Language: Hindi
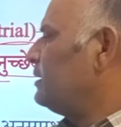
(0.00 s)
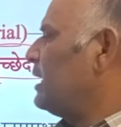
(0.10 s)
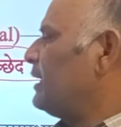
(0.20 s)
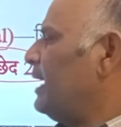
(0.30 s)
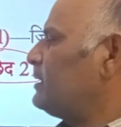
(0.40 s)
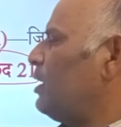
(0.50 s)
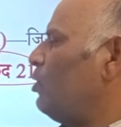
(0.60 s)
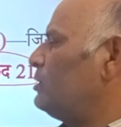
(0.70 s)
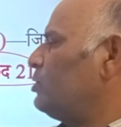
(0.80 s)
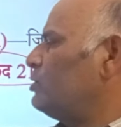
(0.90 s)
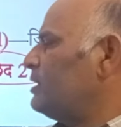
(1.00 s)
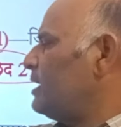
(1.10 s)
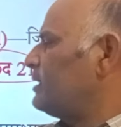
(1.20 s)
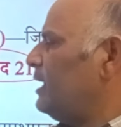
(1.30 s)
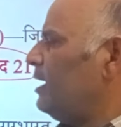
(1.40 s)
इतने केस है और जजों की
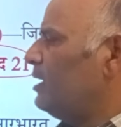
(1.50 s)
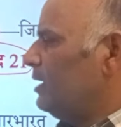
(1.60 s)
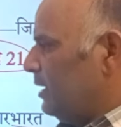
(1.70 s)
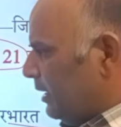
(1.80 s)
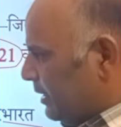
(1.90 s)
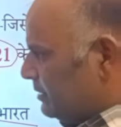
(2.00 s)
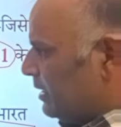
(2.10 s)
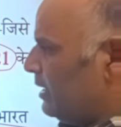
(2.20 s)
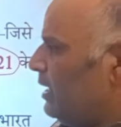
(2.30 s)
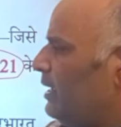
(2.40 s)
संख्या कितनी है इक्कीस है